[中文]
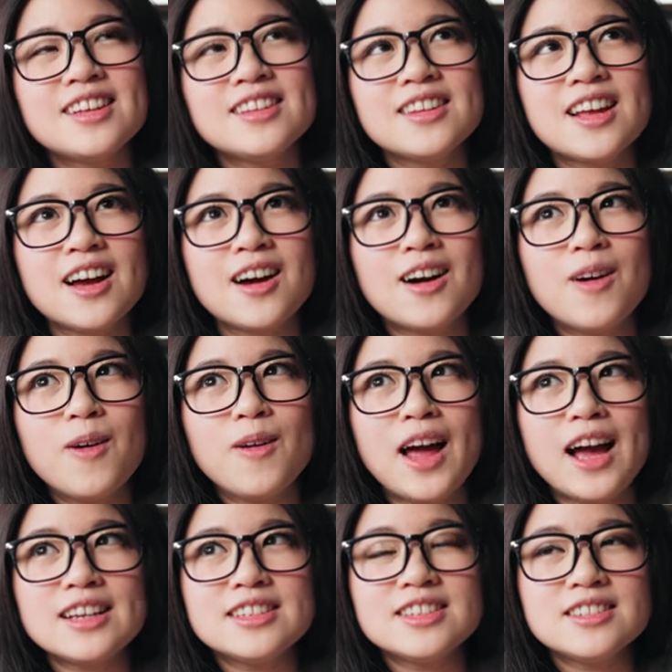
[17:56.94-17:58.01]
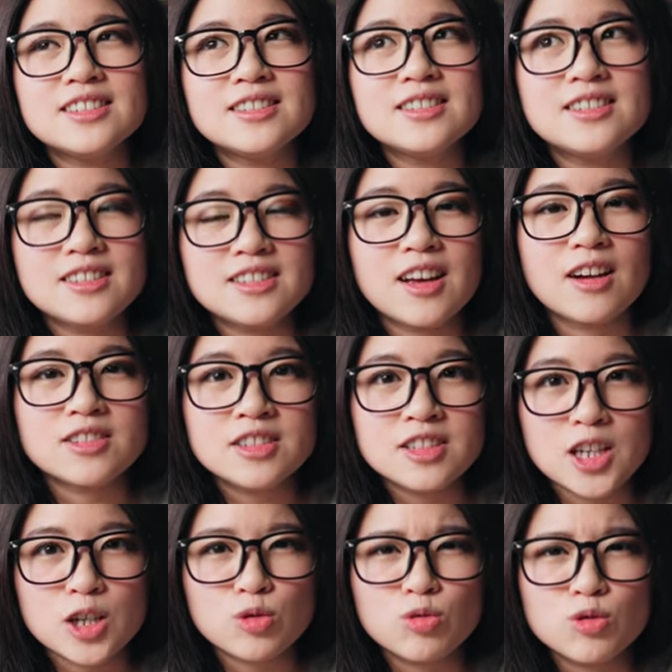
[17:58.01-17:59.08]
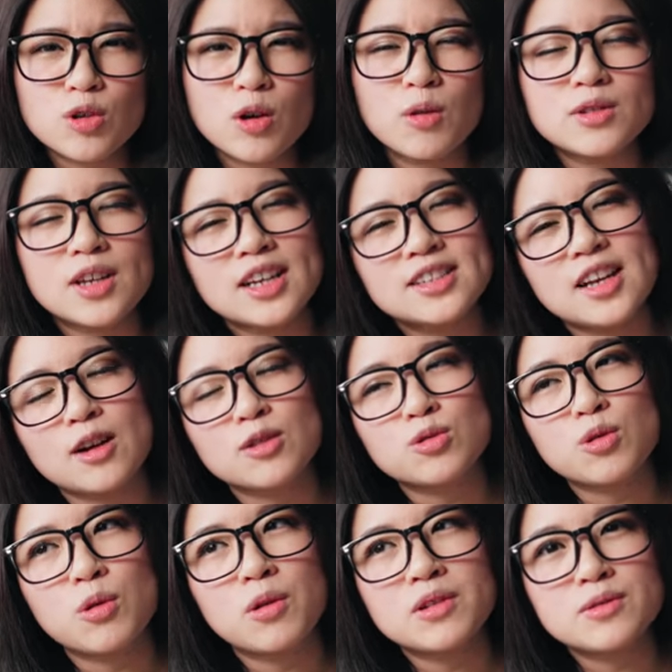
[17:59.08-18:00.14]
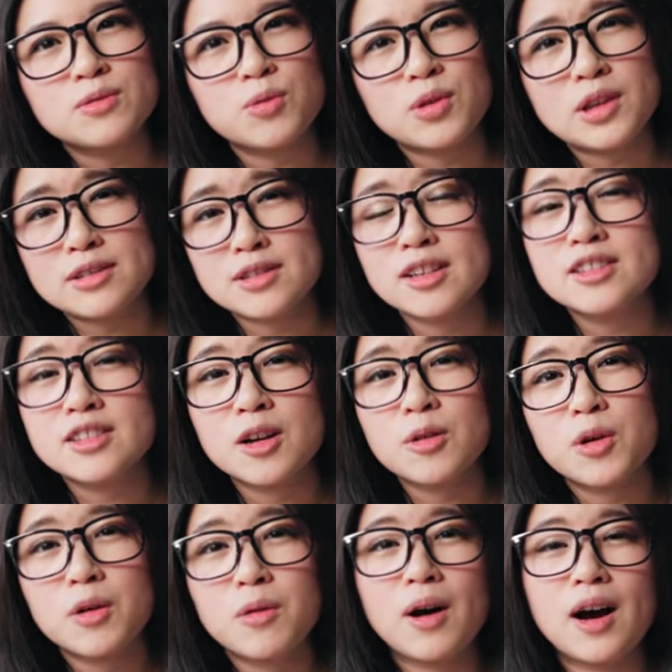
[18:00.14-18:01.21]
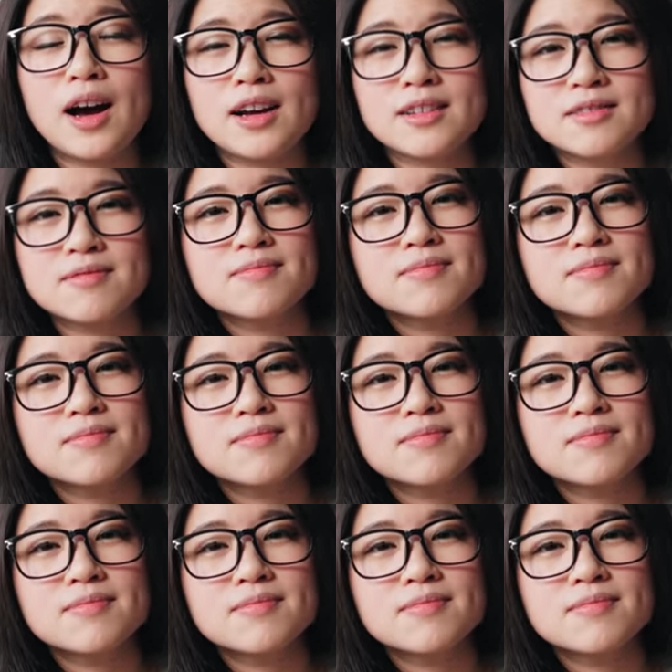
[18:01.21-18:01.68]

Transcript: 那后来其实实习老师结束之后，我在想说，我的人生规划